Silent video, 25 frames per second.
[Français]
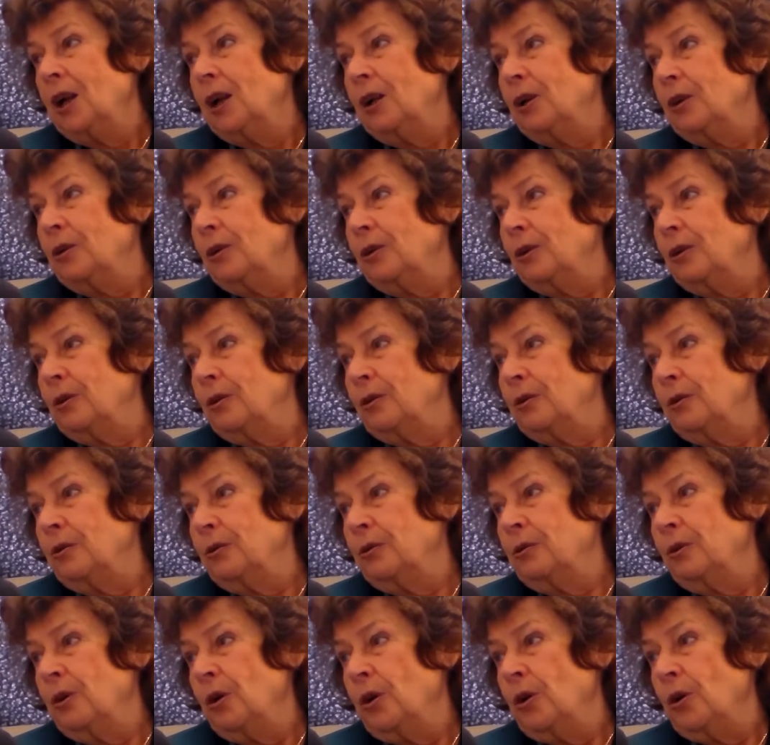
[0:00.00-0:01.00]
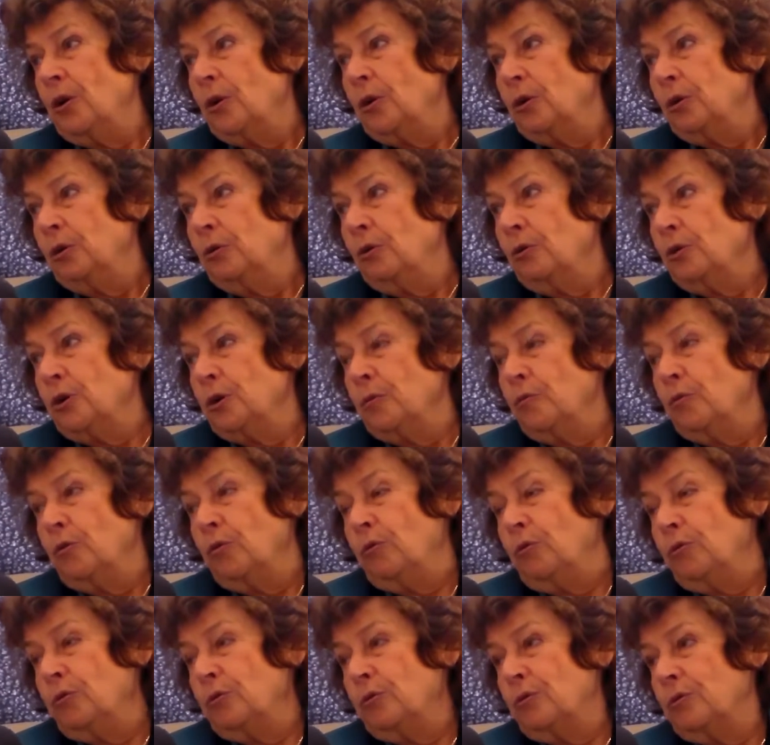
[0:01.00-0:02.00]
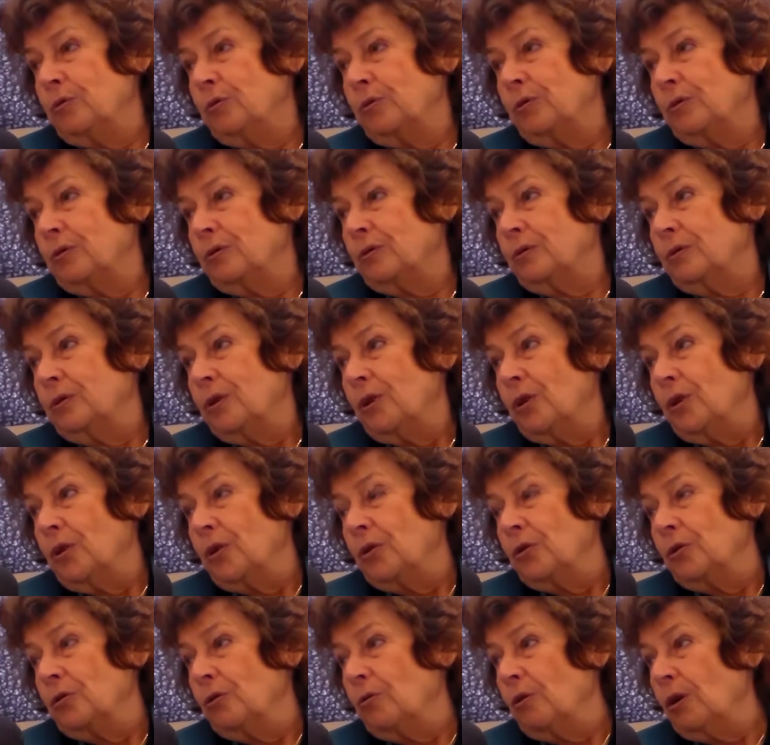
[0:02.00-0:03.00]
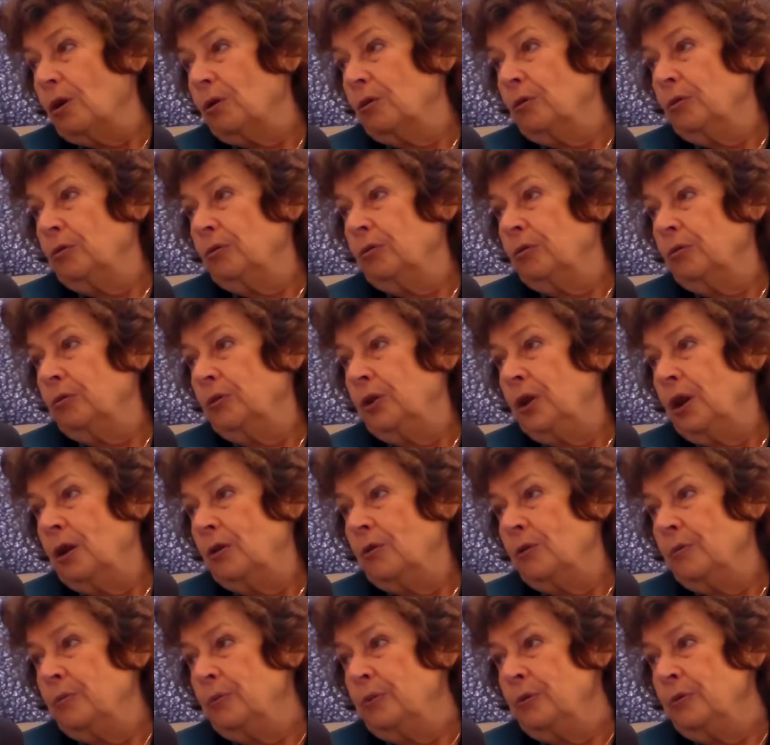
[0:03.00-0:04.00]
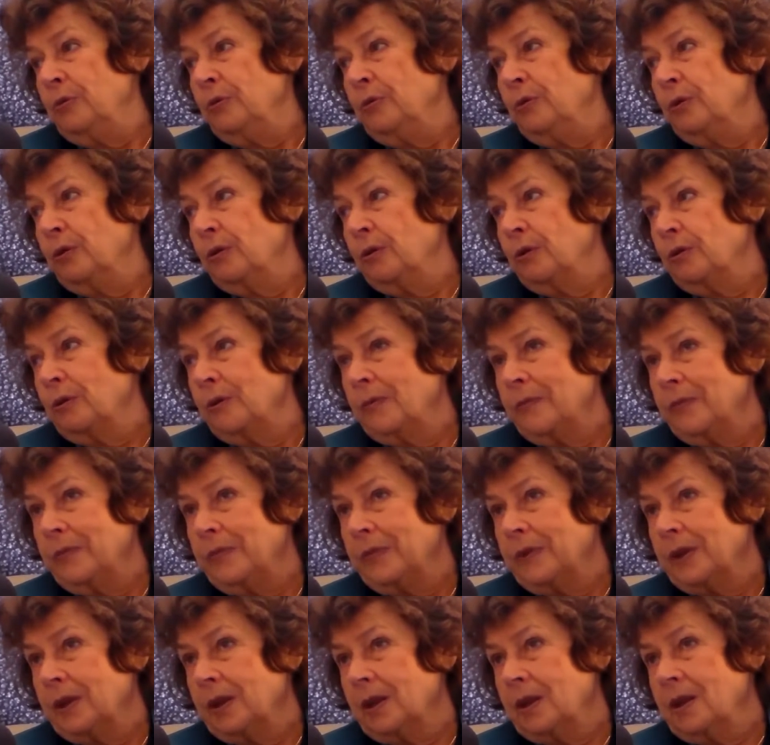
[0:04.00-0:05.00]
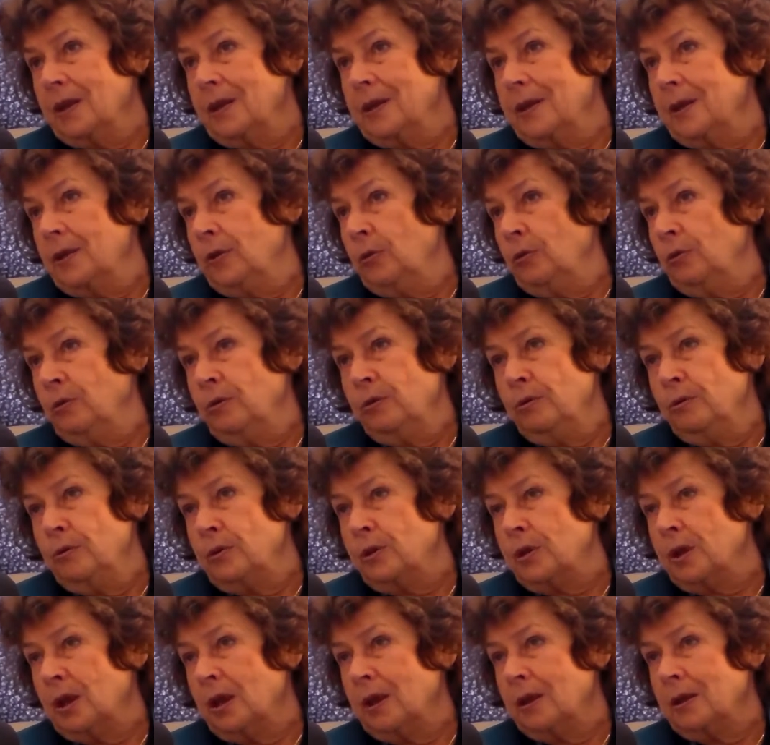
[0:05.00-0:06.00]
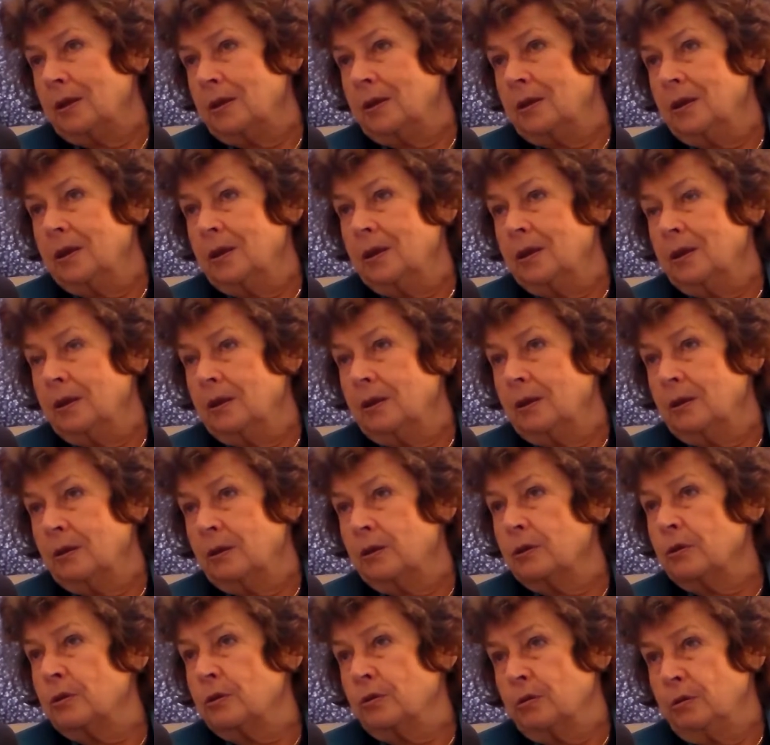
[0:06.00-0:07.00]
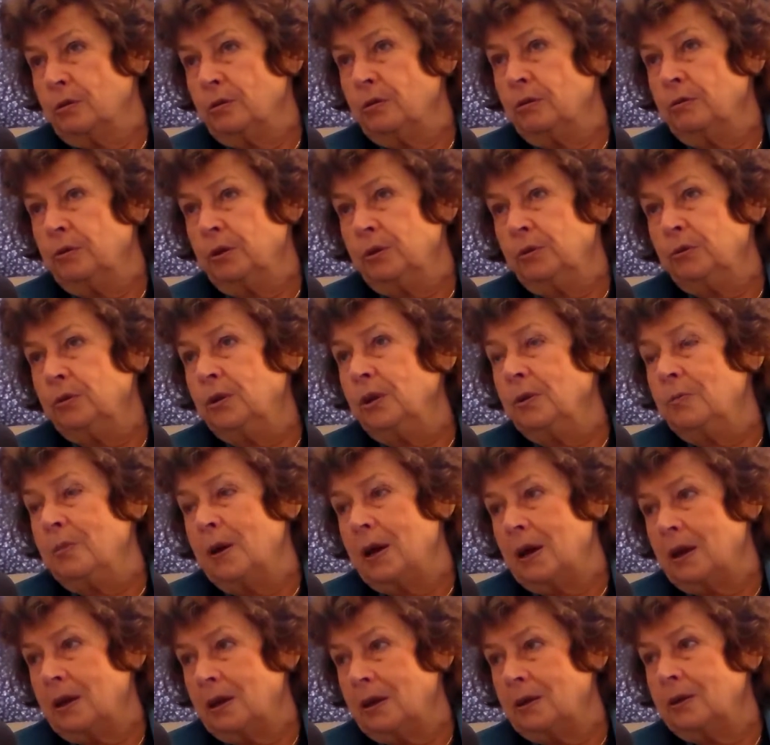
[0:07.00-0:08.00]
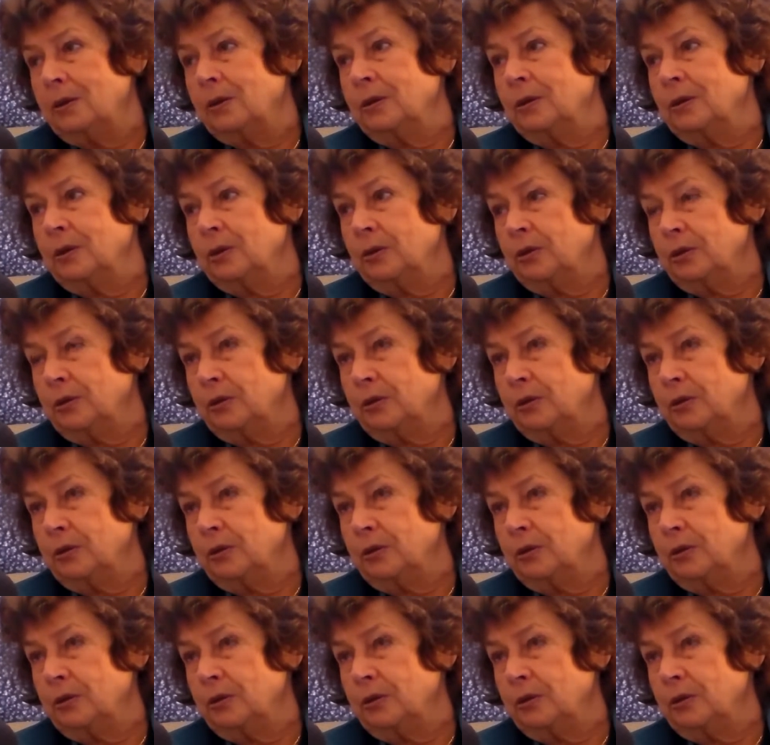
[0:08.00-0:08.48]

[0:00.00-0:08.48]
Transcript: Euh, j'ai beaucoup. Je, crois que le souvenir le plus euh, aigu, ça a été euh, celui du débat euh,